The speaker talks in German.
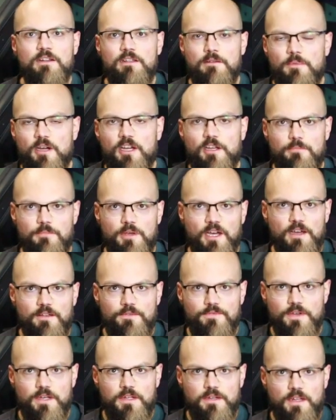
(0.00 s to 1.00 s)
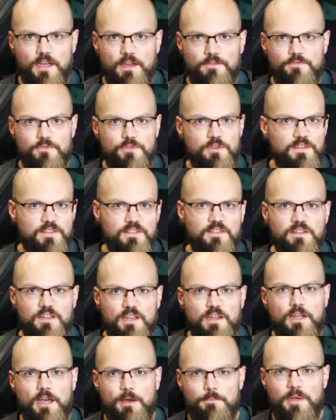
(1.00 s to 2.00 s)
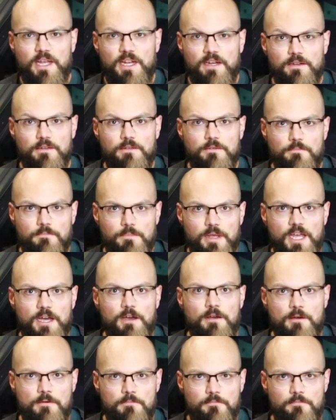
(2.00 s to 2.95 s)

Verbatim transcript: die mache ich mir einfach dafür, dass ich dann am Ende mehr